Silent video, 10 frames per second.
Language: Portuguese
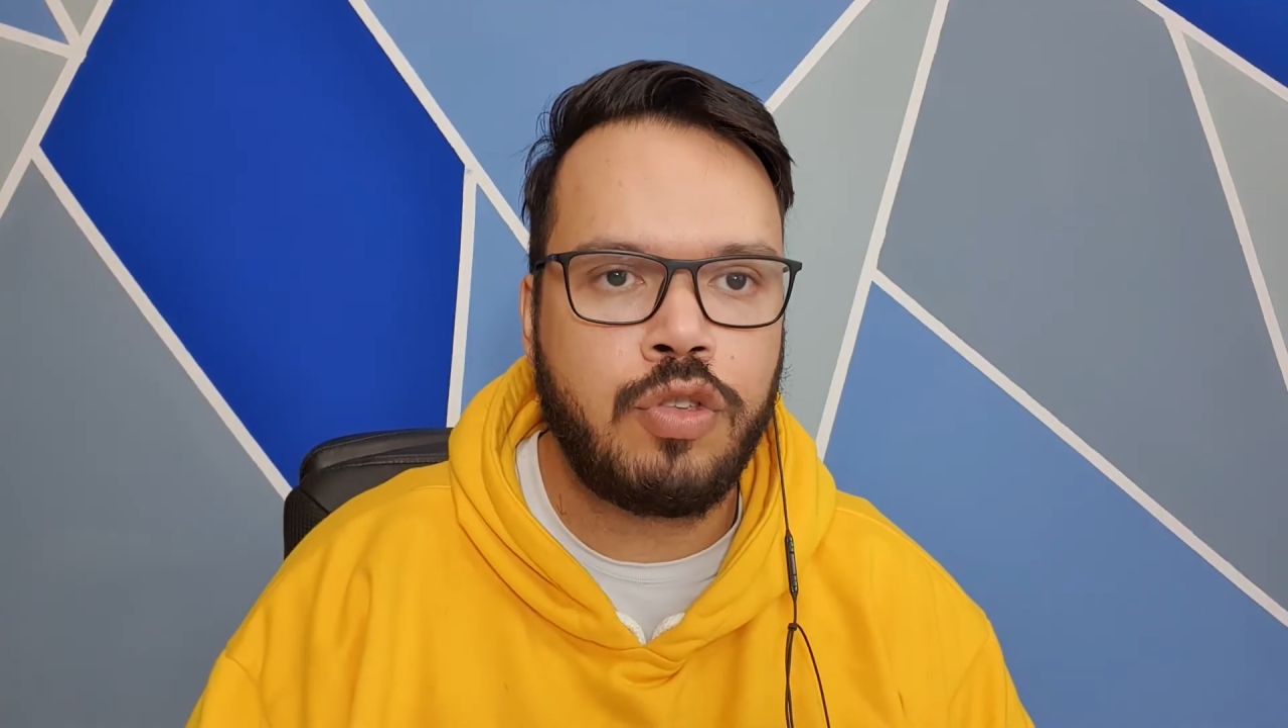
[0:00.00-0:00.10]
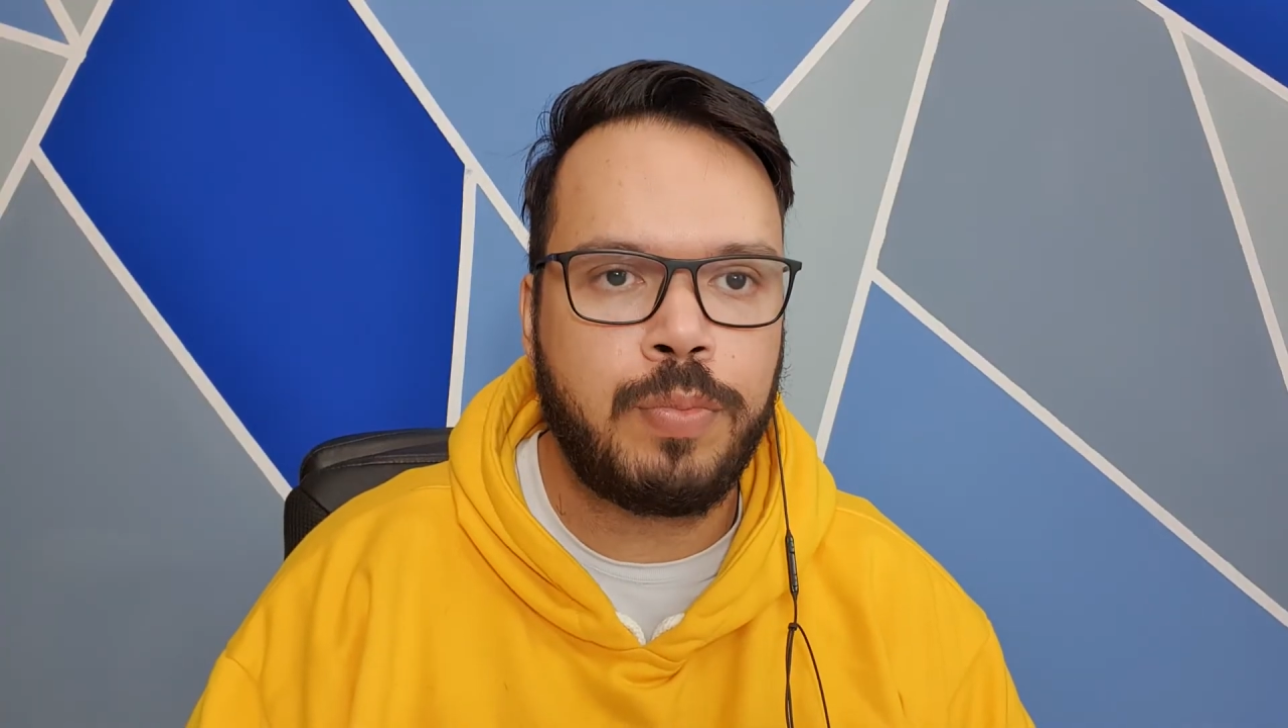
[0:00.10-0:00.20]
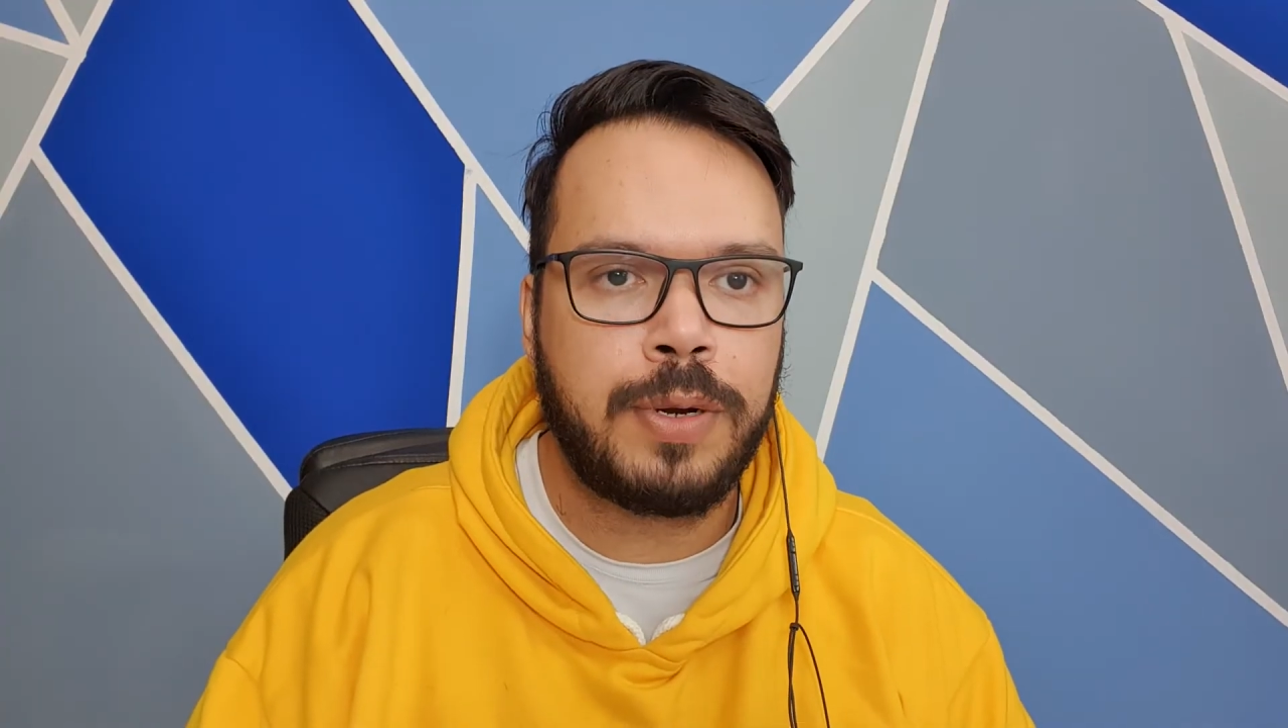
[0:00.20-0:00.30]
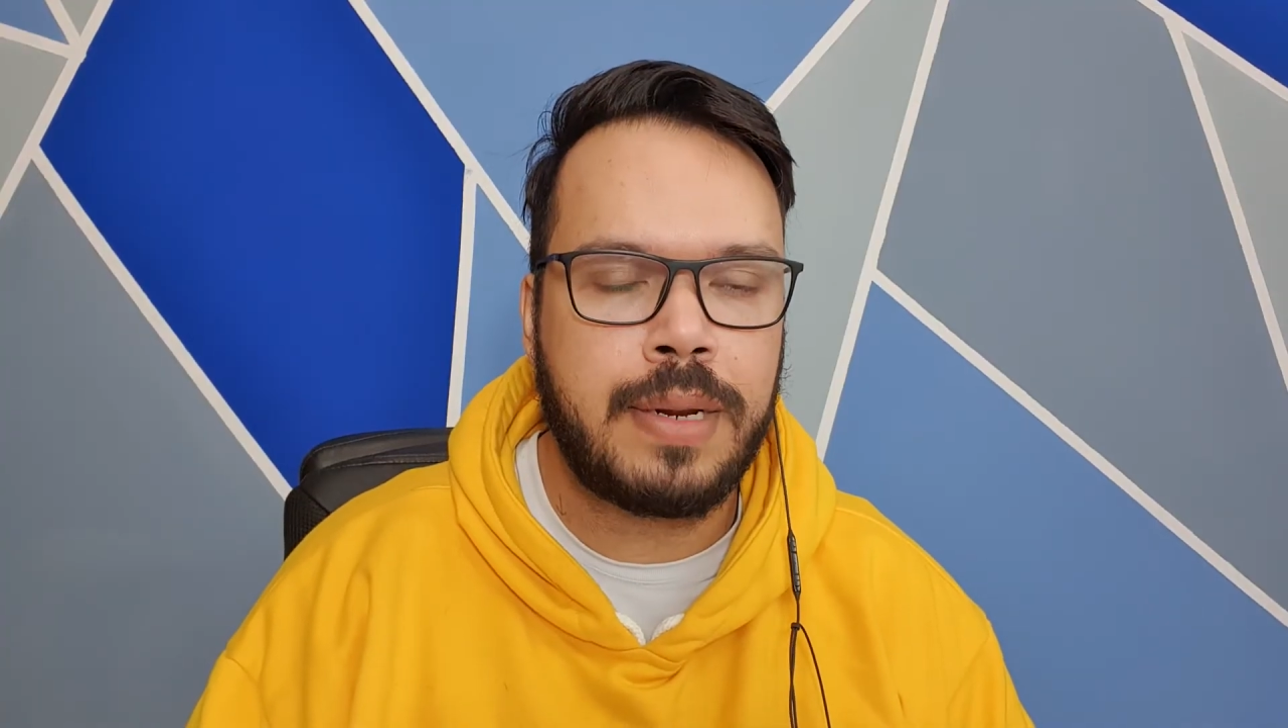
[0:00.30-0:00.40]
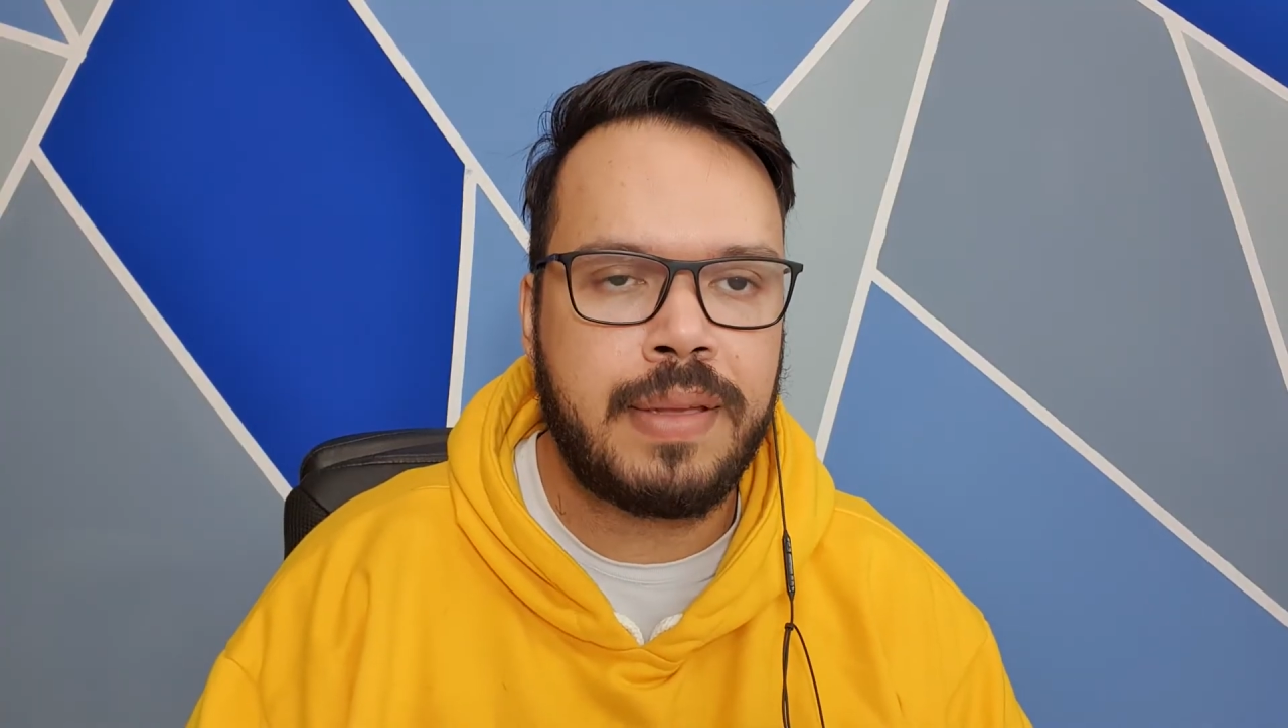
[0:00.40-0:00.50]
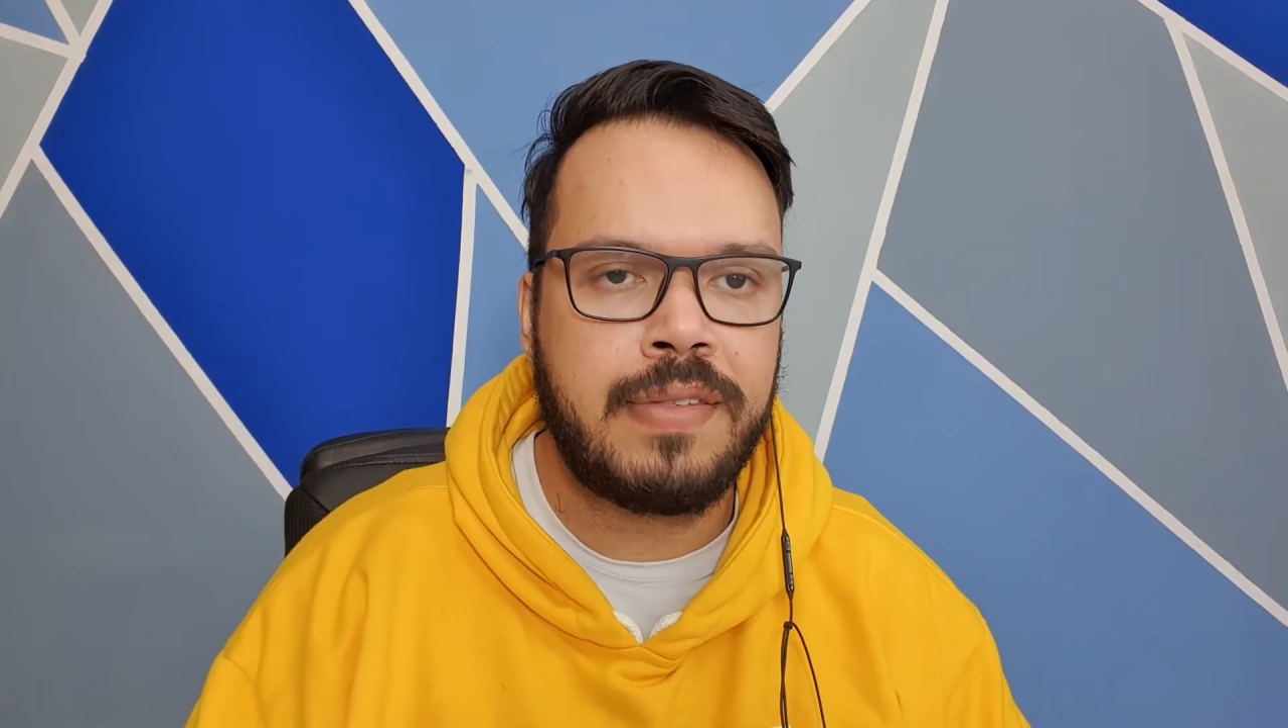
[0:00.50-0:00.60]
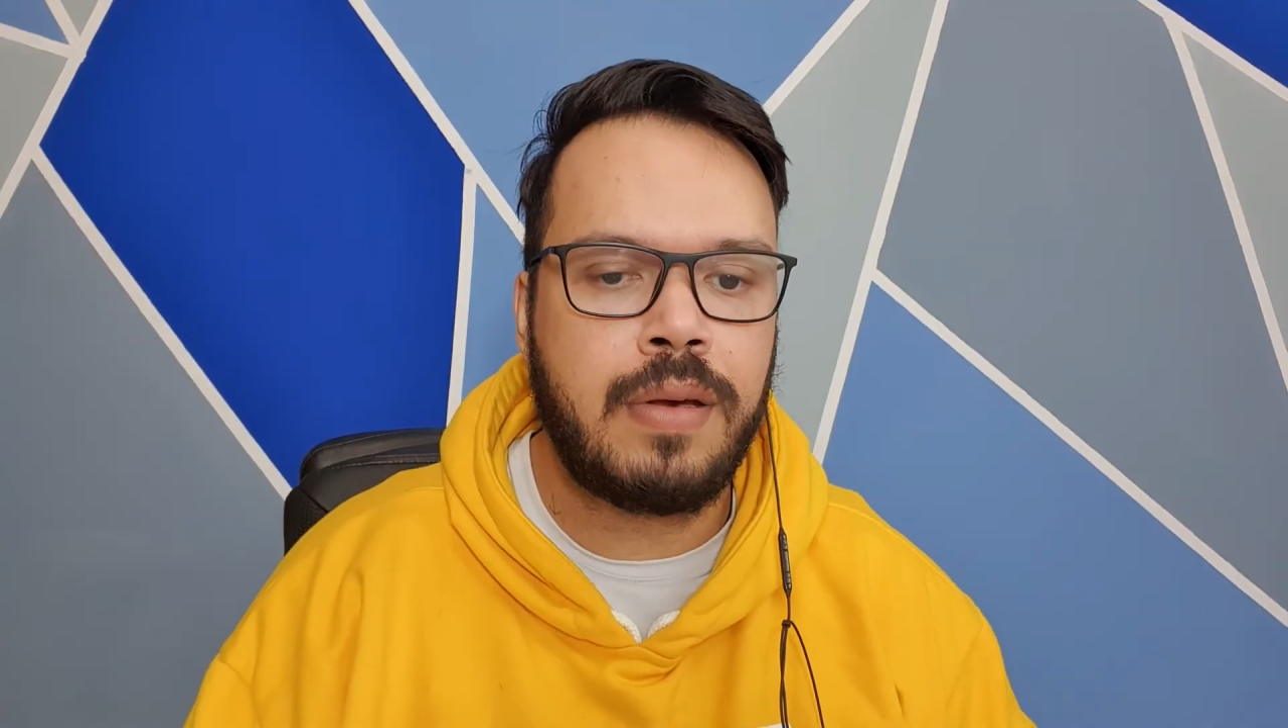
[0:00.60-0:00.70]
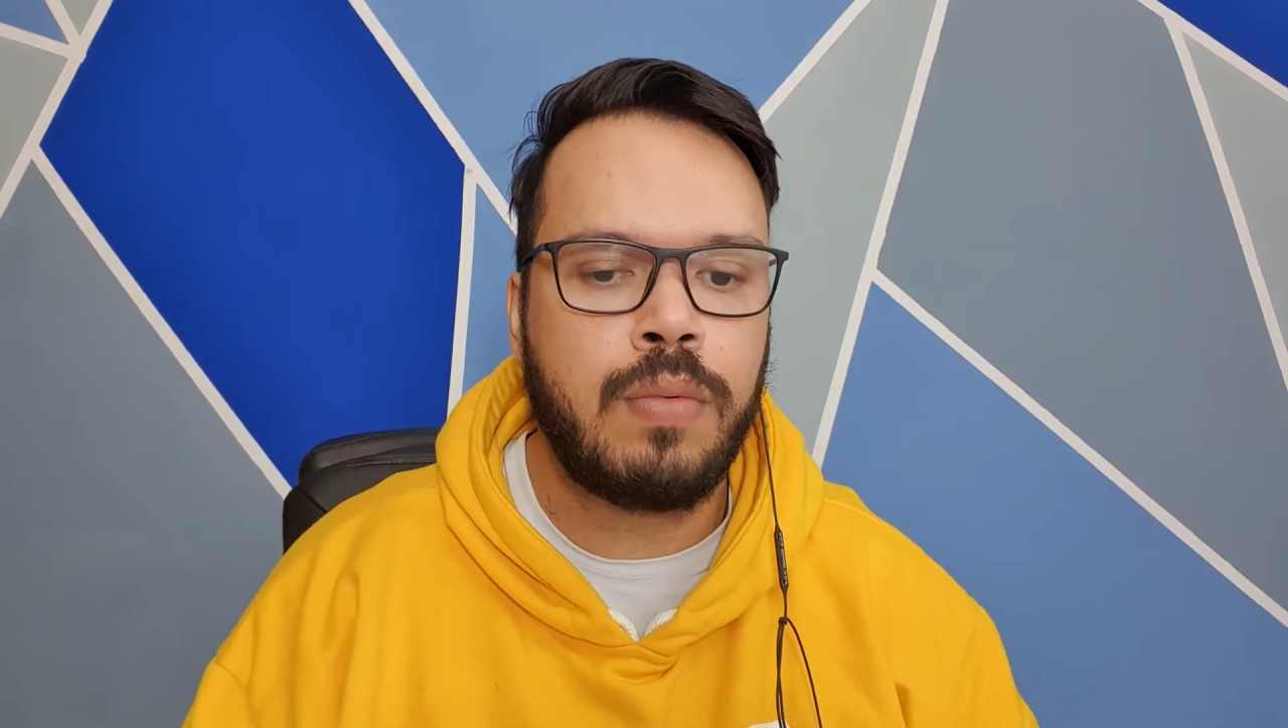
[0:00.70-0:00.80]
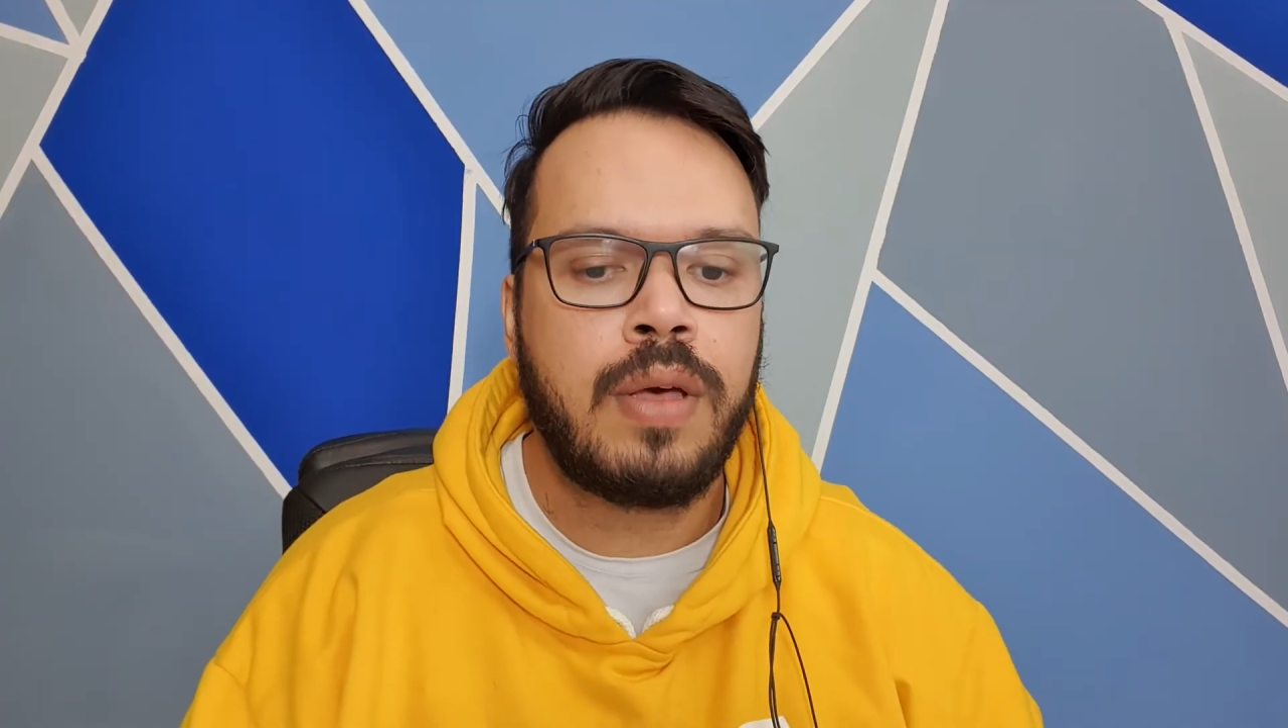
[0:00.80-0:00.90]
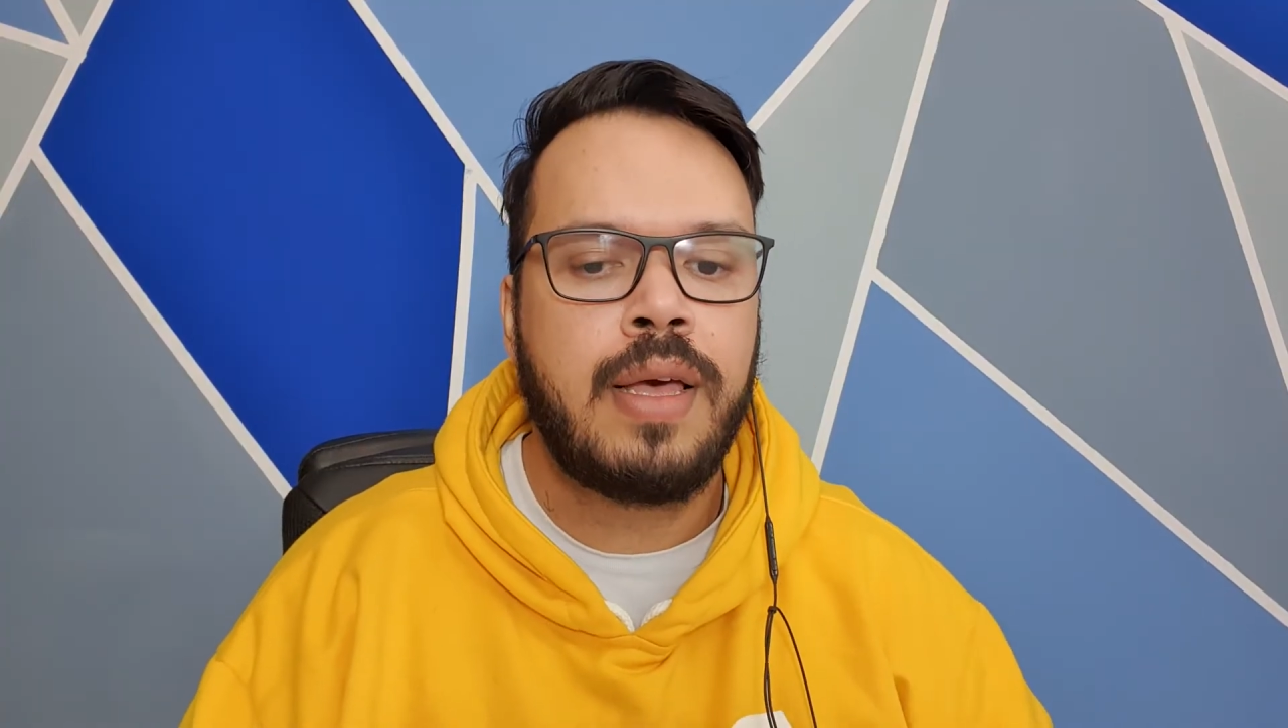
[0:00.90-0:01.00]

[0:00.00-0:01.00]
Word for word: de programação.